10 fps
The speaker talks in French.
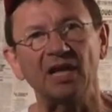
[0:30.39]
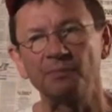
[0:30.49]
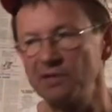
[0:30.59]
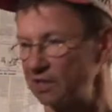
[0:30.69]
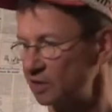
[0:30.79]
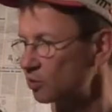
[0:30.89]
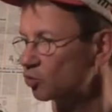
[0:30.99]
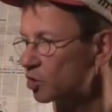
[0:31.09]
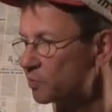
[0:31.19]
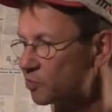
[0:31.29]
Et puis
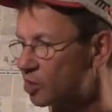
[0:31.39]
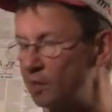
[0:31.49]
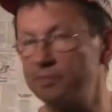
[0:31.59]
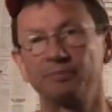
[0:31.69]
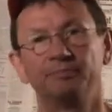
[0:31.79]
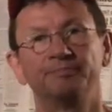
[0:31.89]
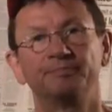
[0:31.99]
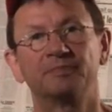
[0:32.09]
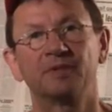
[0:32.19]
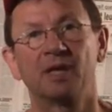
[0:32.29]
surtout, j'ai plus de clopes.
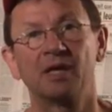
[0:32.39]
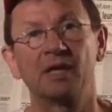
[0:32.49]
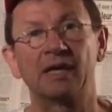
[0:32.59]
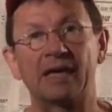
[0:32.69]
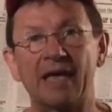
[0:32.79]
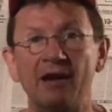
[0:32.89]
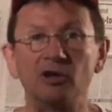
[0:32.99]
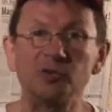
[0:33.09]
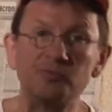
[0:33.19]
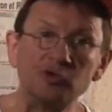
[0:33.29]
Et
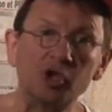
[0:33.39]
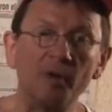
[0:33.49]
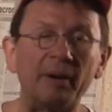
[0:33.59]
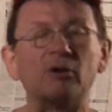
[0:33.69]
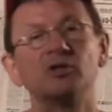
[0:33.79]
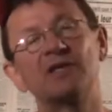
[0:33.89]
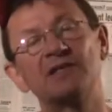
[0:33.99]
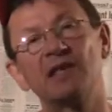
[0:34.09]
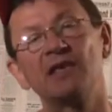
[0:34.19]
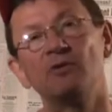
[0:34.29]
alors, j'ai plus de clopes. Alors,
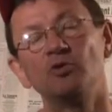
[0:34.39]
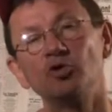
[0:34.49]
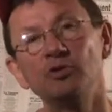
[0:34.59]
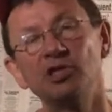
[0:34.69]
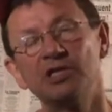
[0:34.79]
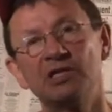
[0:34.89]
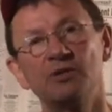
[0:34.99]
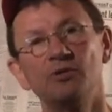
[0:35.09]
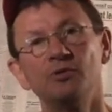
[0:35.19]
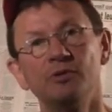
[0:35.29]
aujourd'hui, j'ai
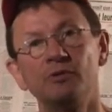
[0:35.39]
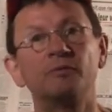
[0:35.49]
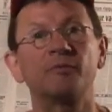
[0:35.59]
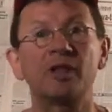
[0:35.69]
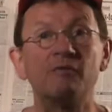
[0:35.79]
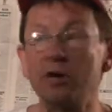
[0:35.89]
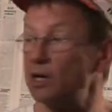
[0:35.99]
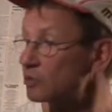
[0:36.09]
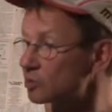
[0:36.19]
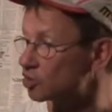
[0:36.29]
essayé d'en
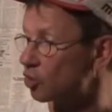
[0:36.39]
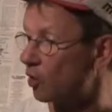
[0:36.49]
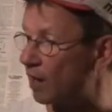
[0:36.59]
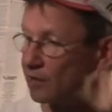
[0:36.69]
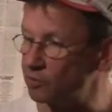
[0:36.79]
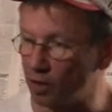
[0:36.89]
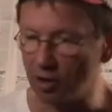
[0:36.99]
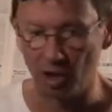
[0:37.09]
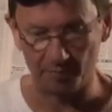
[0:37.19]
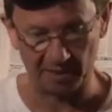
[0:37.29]
avoir. J'étais en rade de
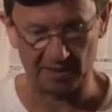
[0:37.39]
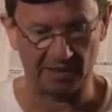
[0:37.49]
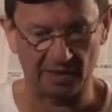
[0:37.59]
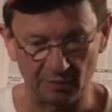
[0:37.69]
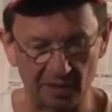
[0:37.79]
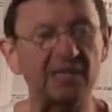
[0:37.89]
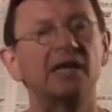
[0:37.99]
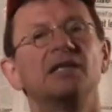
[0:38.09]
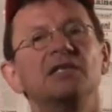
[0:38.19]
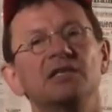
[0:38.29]
clopes et c'est une
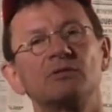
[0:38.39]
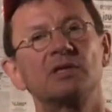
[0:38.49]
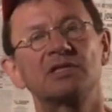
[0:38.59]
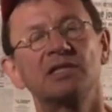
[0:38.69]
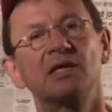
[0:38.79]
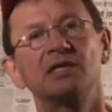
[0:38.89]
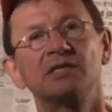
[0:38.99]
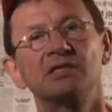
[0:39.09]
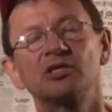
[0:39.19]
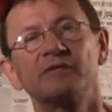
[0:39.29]
sale addiction à la
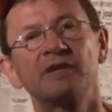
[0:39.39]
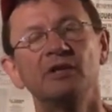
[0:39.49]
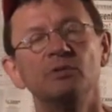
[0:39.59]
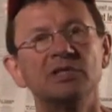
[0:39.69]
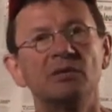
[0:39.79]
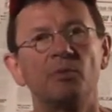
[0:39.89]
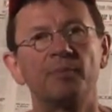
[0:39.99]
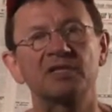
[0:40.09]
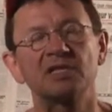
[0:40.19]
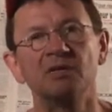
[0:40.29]
cigarette. Hein. J'avais réussi à m'en
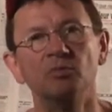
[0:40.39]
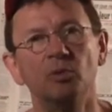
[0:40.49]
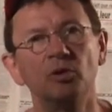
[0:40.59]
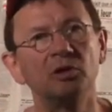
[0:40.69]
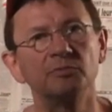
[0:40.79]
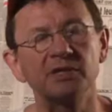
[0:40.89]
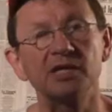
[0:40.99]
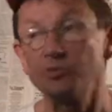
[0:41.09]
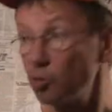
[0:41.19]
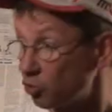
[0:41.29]
passer un moment. Et puis
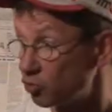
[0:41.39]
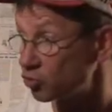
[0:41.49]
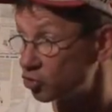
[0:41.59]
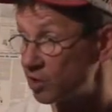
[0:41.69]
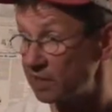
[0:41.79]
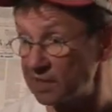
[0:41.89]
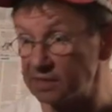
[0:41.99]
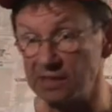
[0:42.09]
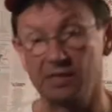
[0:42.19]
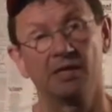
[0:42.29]
là, je me rends compte, je suis
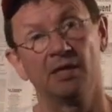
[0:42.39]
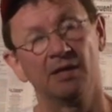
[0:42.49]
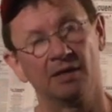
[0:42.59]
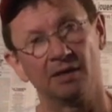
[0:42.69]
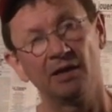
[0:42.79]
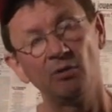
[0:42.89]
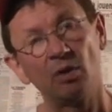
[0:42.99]
addict. Hein.